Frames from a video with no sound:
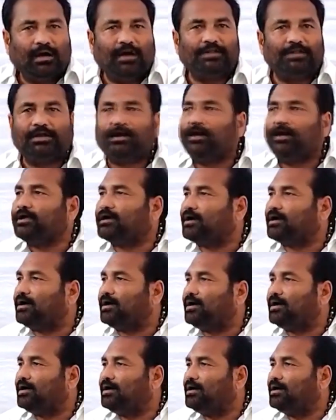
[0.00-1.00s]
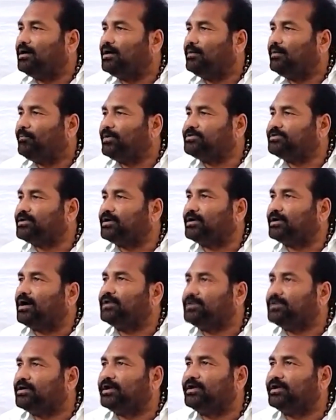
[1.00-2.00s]
అధికారిక పత్రిక
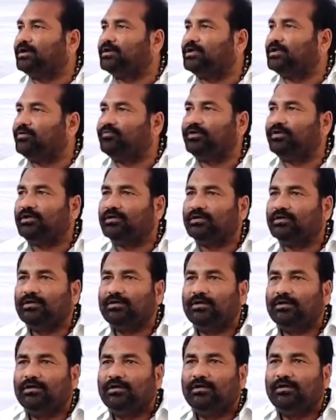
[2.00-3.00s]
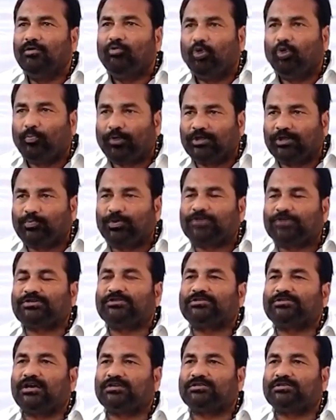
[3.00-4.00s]
అధికారిక టీవీ ఓ ప్రతిపక్ష
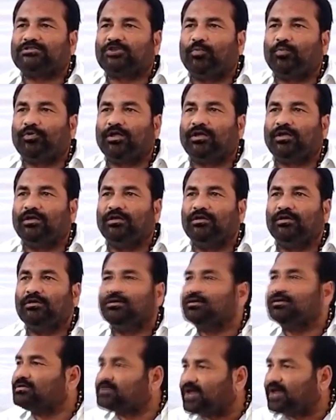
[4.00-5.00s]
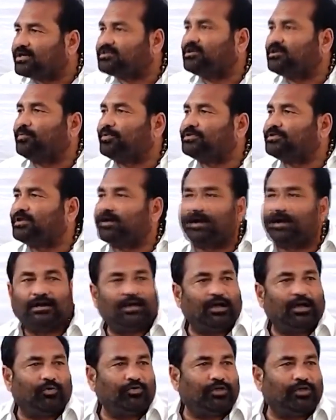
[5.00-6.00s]
శాసనసభ్యుడికి సాక్షి పత్రిక
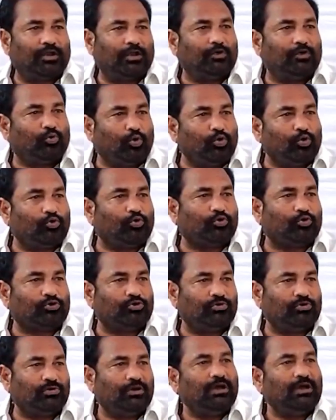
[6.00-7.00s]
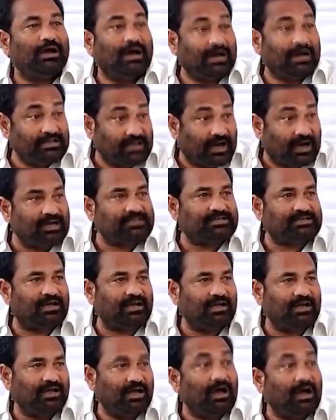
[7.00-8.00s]
అండగా ఉండాలని కోరుకోవటం అది ఆశ
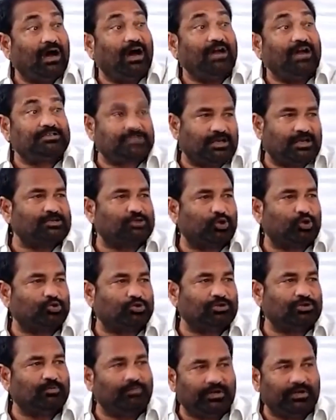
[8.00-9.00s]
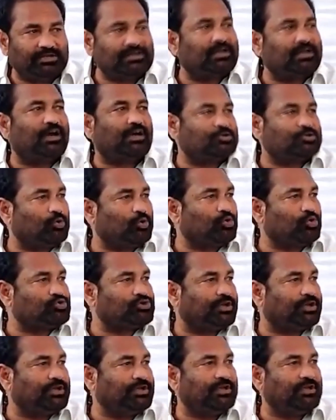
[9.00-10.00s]
అత్యాశ అవుతుంది మనిషికి ఆశ ఉండొచ్చు
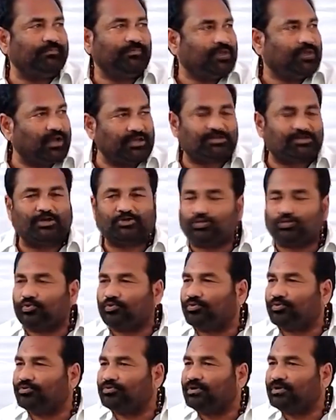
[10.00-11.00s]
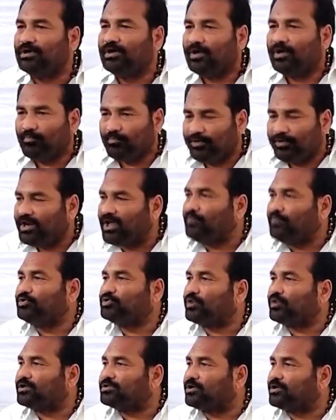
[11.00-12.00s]
కానీ అత్యాశ ఉండకూడదు మీడియా
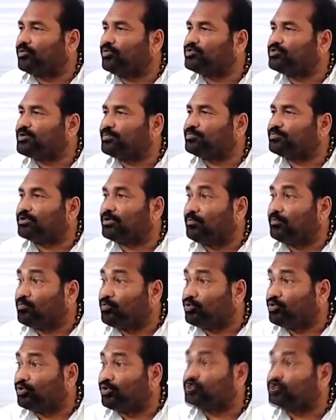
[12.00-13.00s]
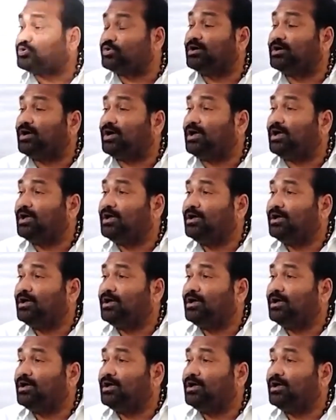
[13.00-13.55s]
మిత్రులందరూ కూడా చెప్తున్నాం మూడు రోజులుగా